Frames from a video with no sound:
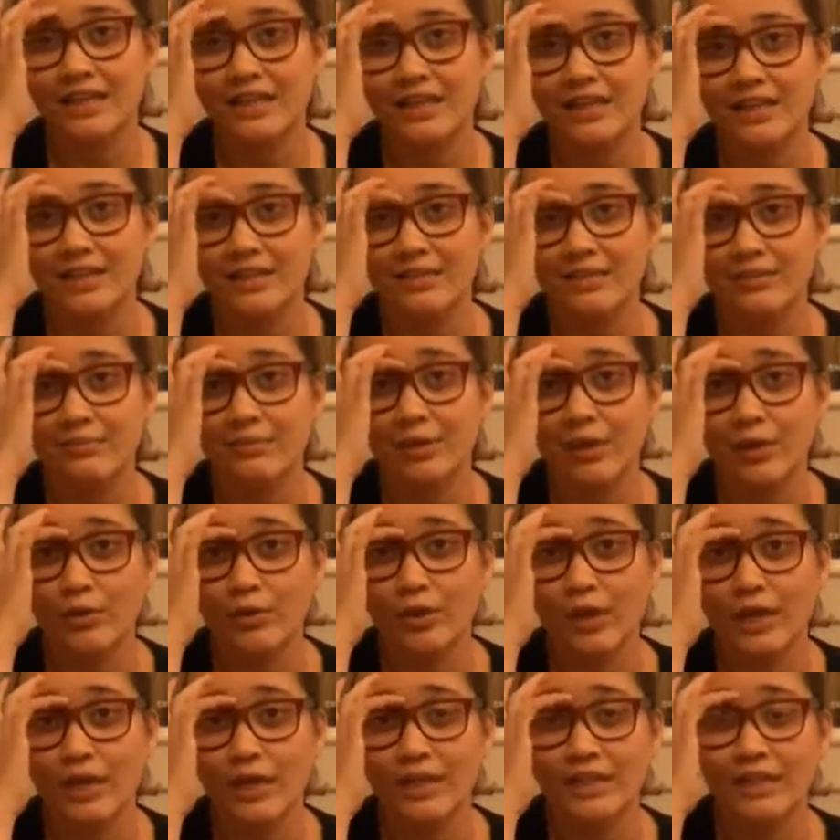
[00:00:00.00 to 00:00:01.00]
dari baru
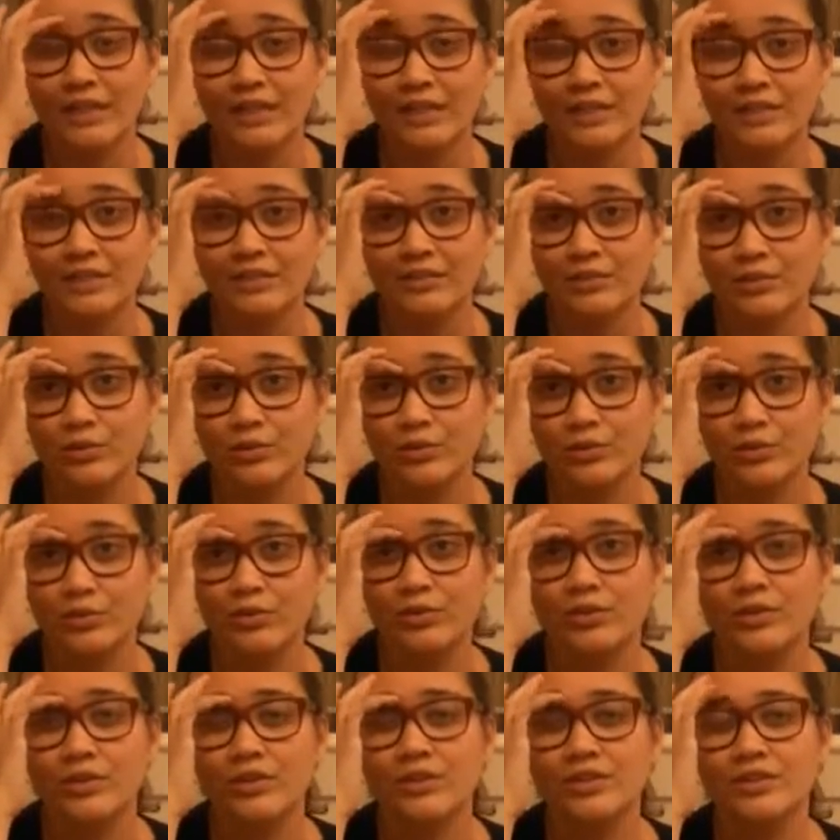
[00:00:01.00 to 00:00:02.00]
lahir gitu
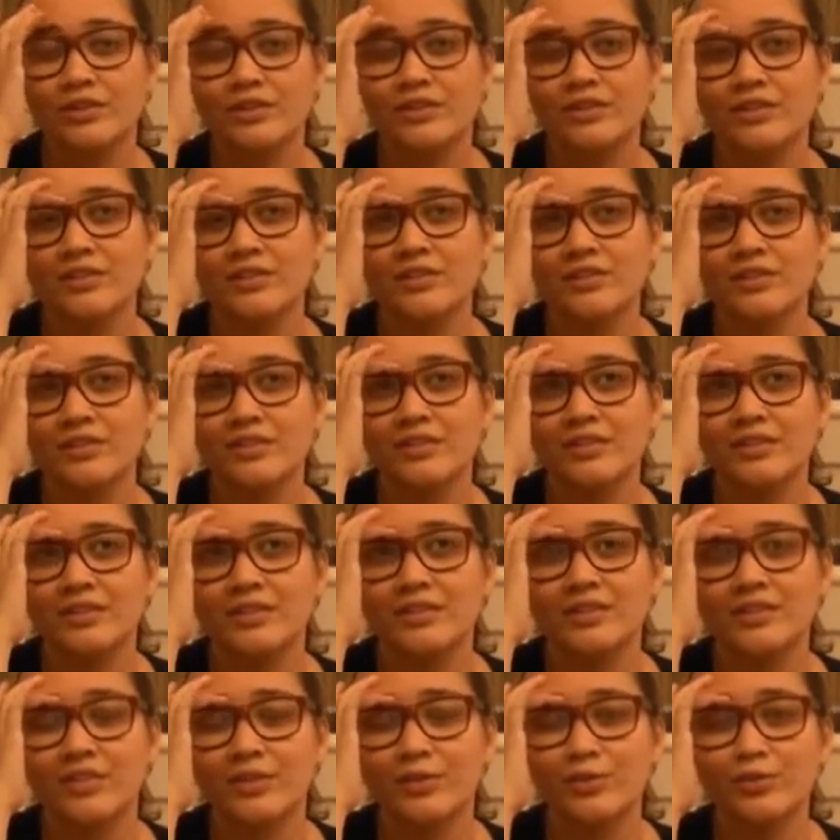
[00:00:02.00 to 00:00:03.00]

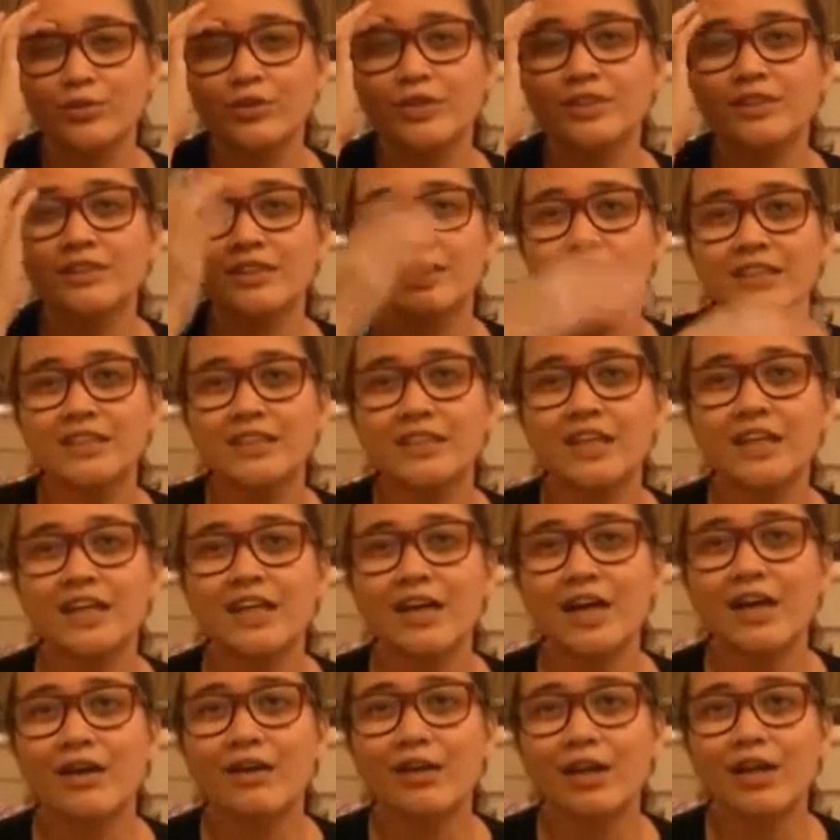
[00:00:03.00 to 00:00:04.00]
ya udah jadinya
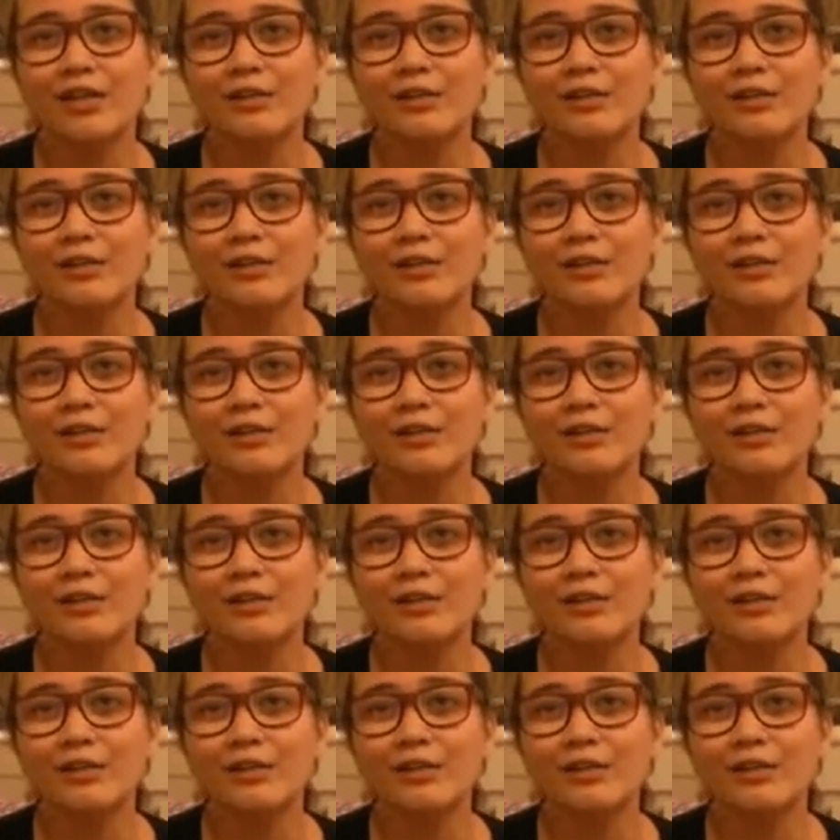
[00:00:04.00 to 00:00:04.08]
nggak